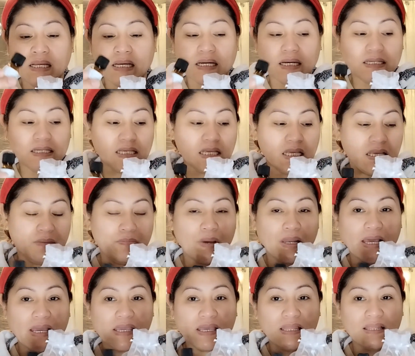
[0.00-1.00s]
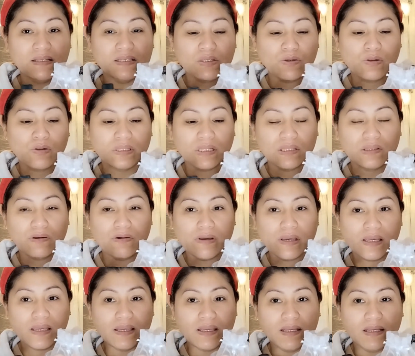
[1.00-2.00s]
Kasi Himalayan salt ito
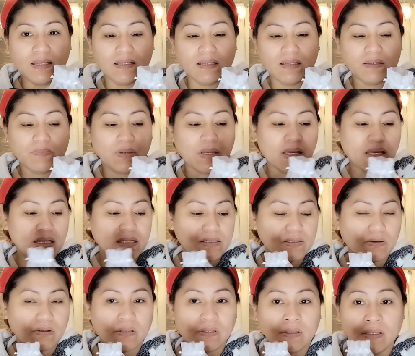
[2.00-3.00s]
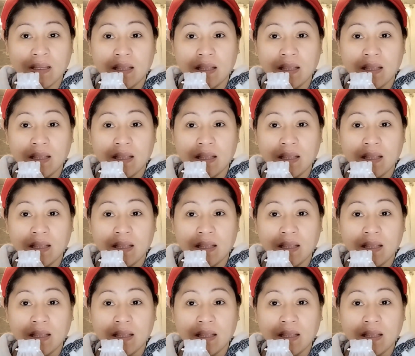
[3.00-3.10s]
eh. Himalayan salt.